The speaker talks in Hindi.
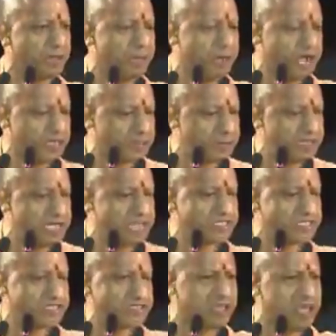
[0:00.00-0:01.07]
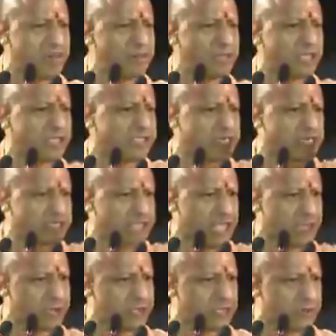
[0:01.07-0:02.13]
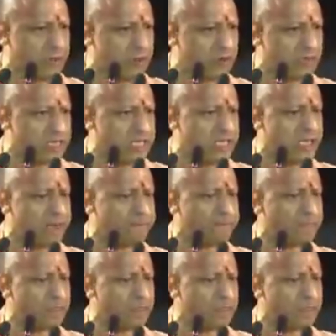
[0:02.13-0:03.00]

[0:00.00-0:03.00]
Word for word: हम आज भी कह सकते हैं हमने किसी के साथ भेदभाव नहीं किया